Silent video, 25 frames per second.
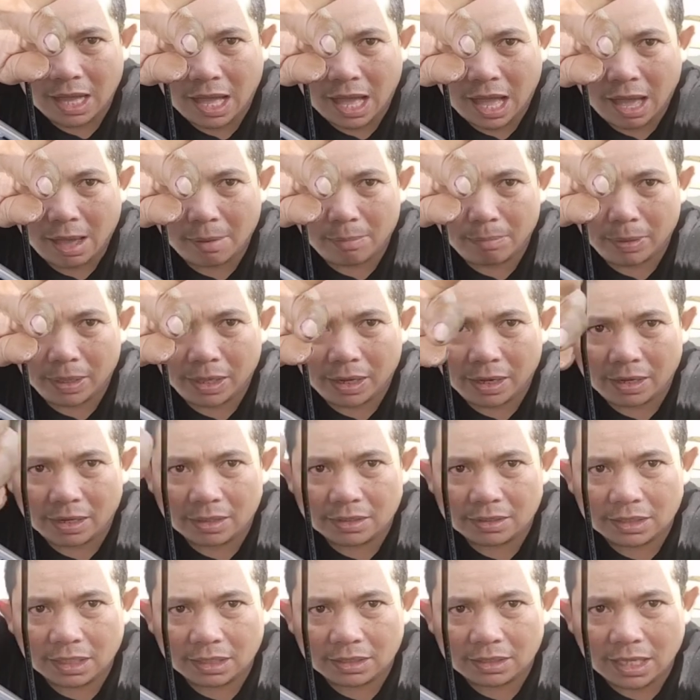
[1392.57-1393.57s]
upper,
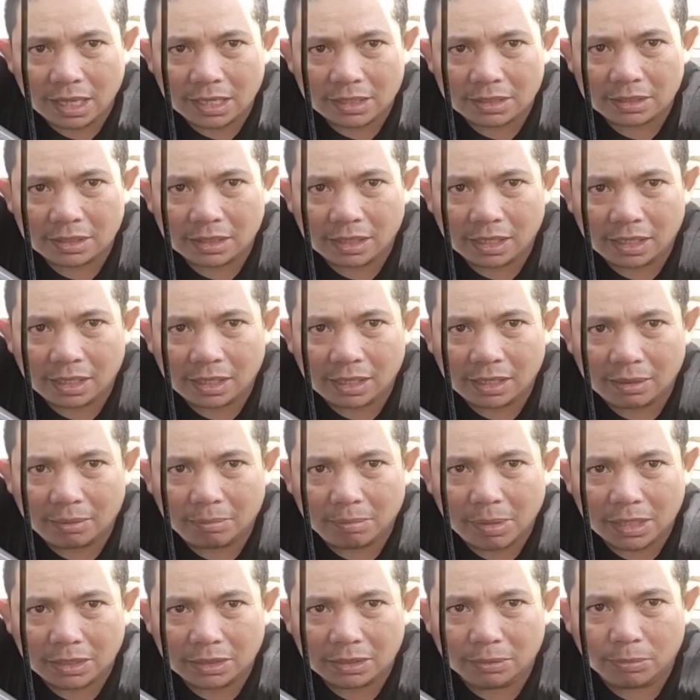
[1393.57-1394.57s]
sa itaas na
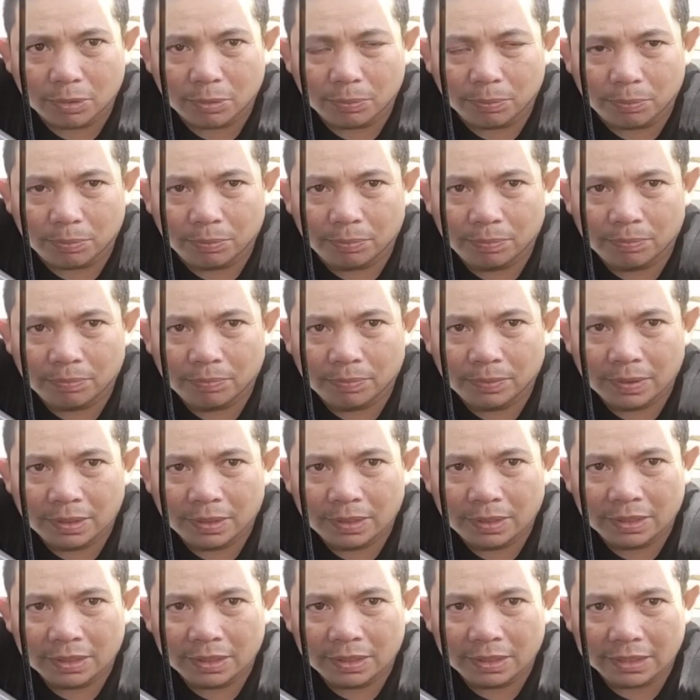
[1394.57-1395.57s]
maximum.
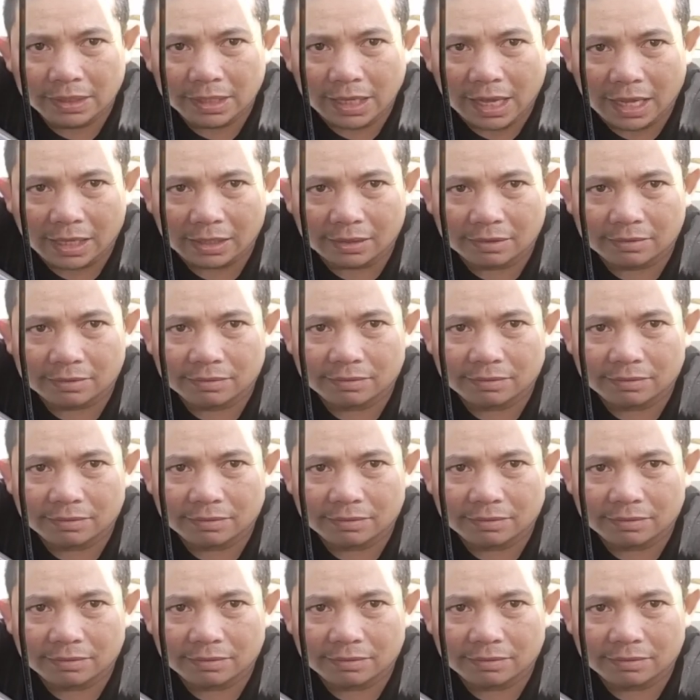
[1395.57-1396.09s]
Yan.